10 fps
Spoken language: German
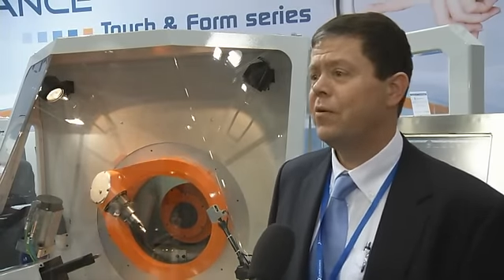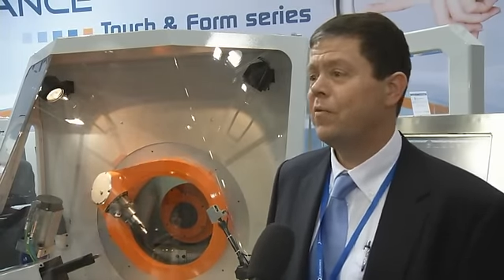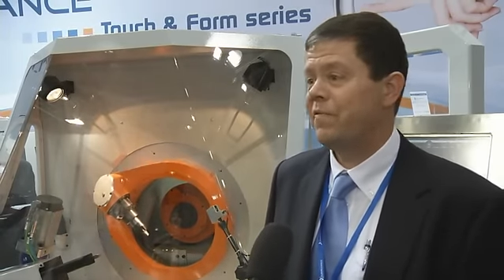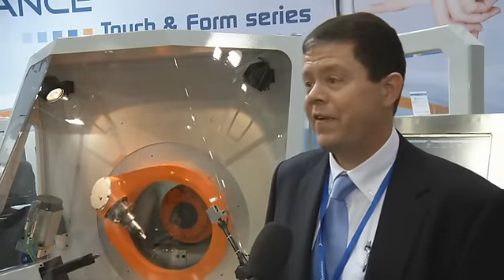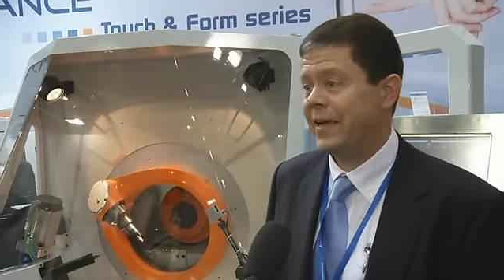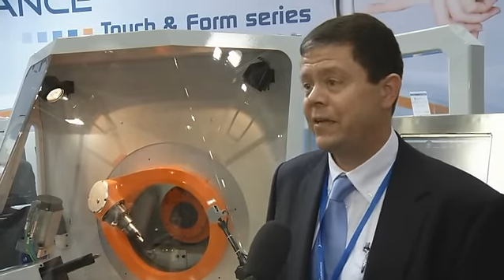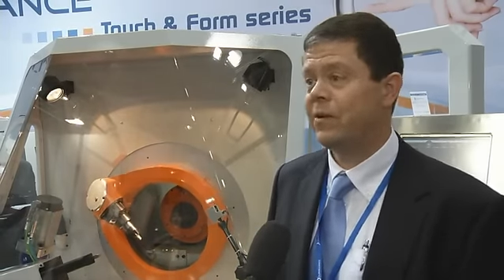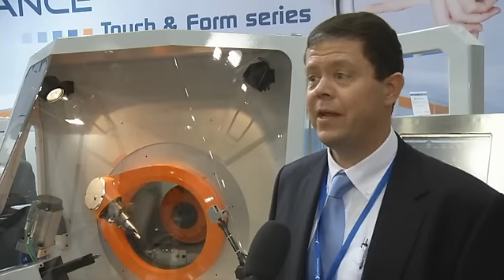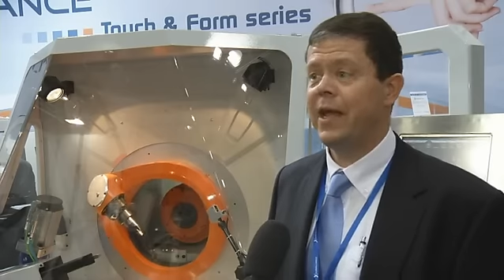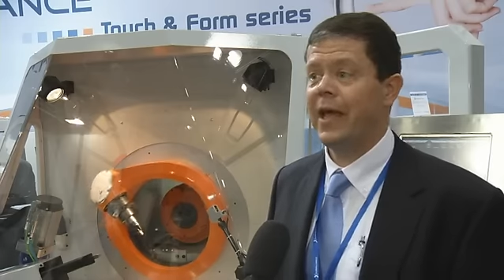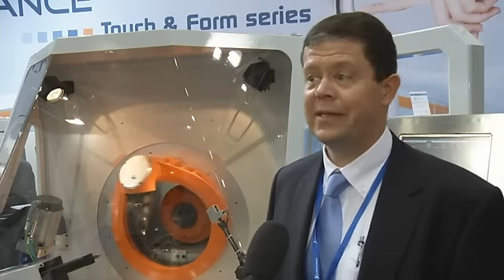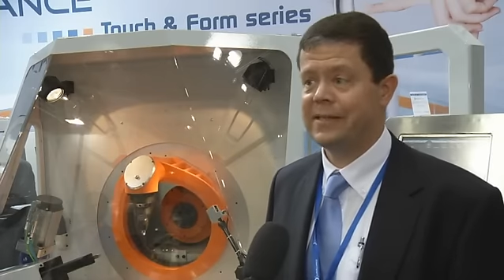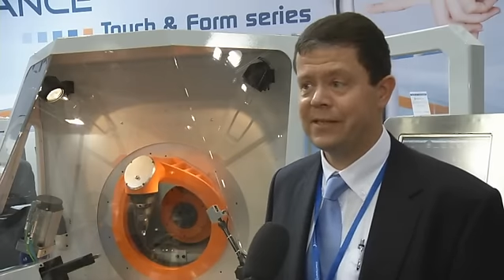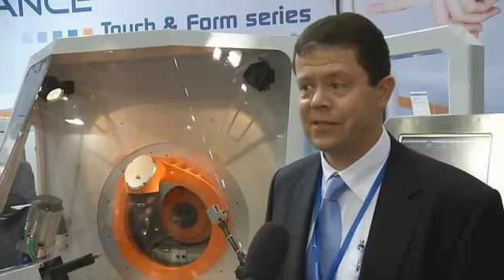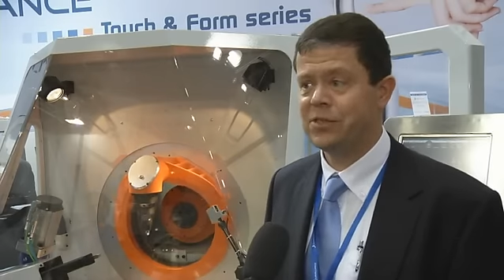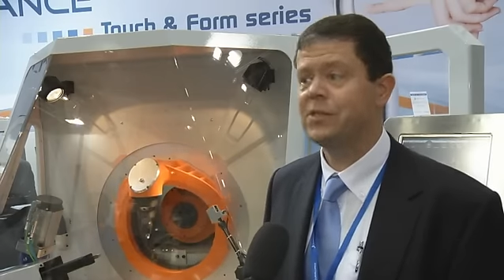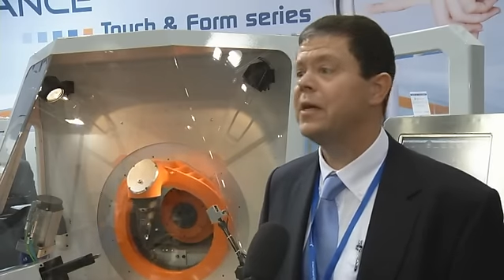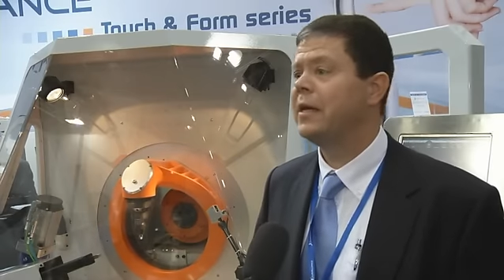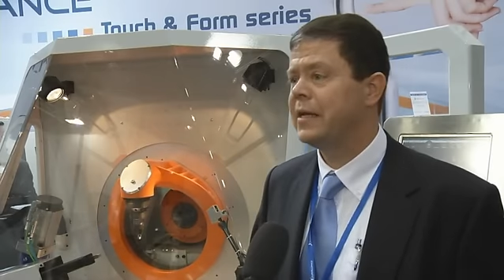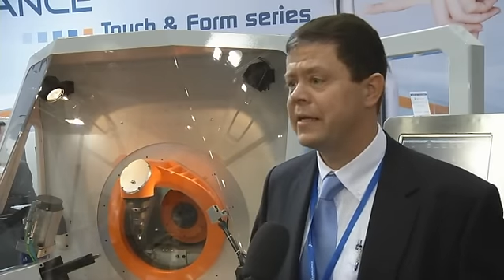Fäden ersetzen,
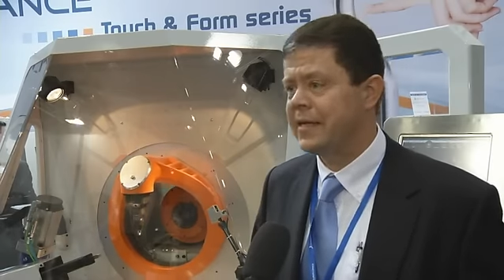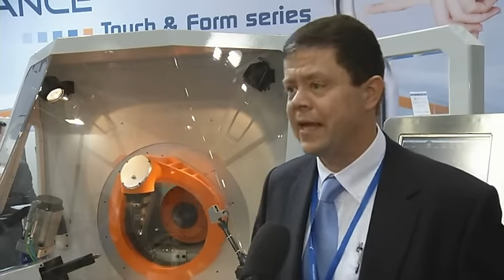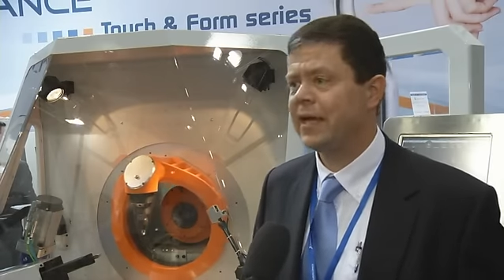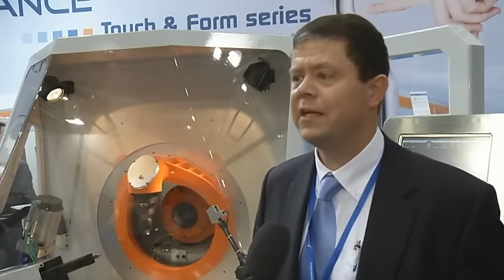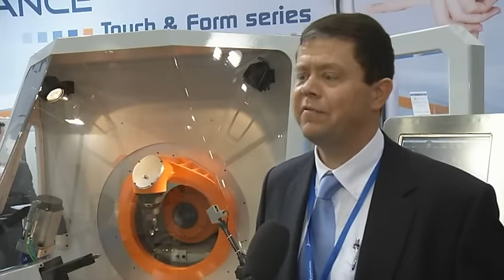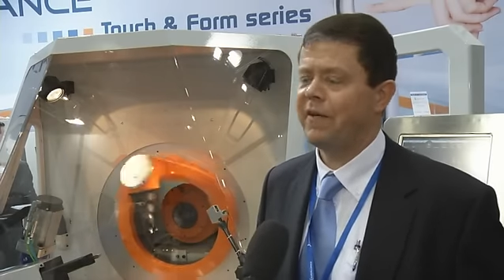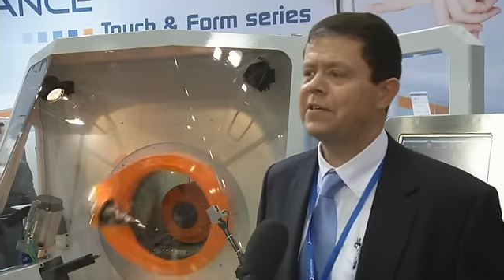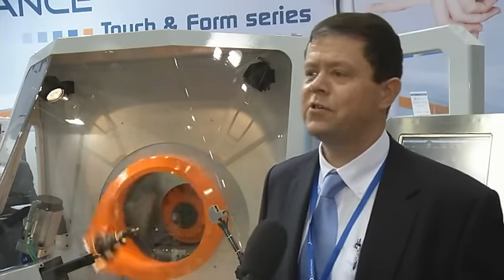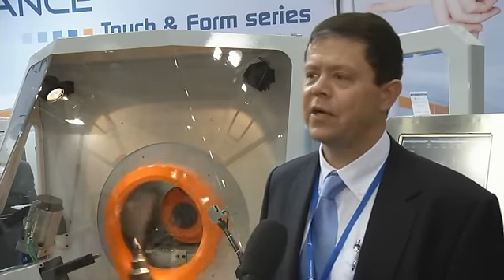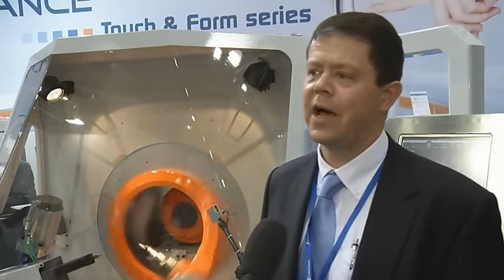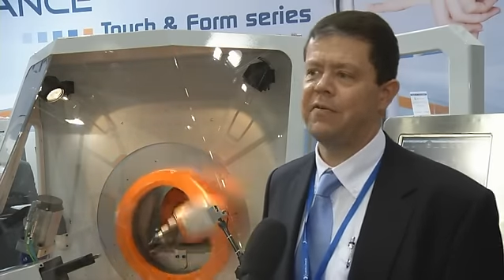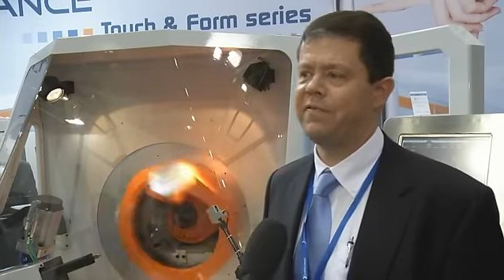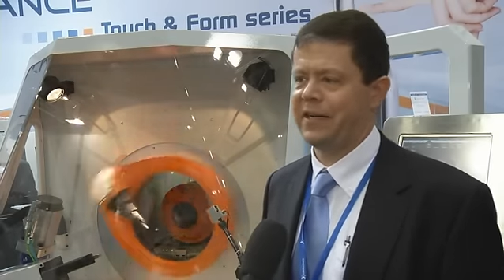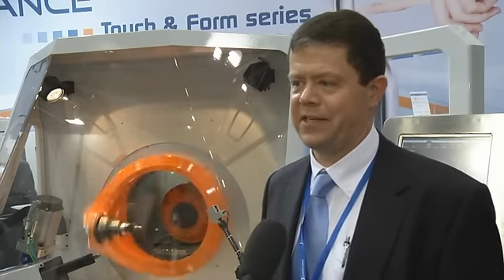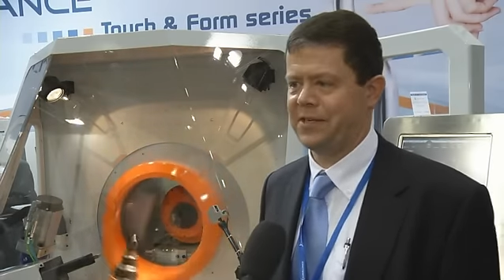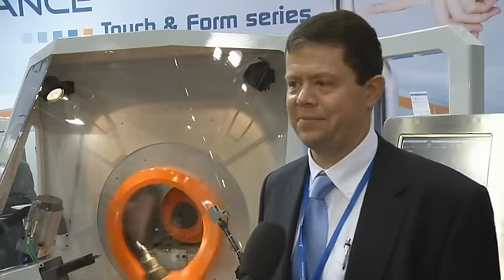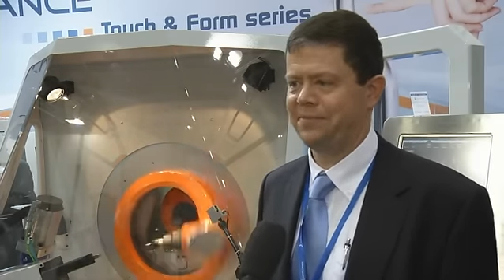gering Werkzeugaufwand.